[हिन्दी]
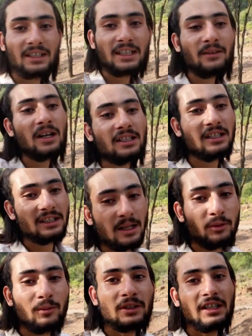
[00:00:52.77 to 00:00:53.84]
चलते हैं वहाँ जाके
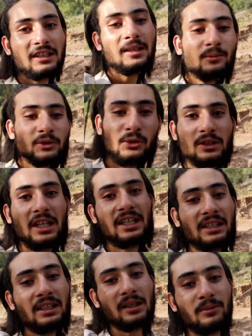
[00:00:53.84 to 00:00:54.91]
आपको बताते हैं हम क्यों जा
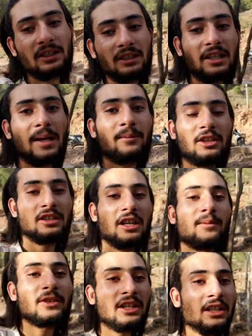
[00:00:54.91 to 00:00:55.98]
रहे हैं अभी टाइम है
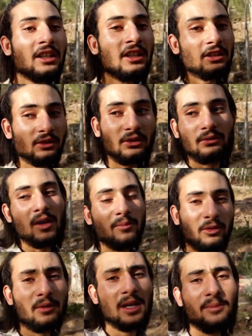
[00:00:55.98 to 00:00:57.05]
शाम का तो वो
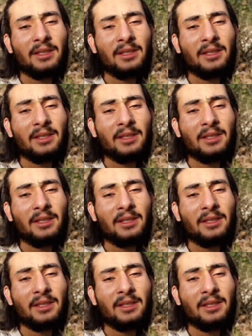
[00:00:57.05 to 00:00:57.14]
आपको वहाँ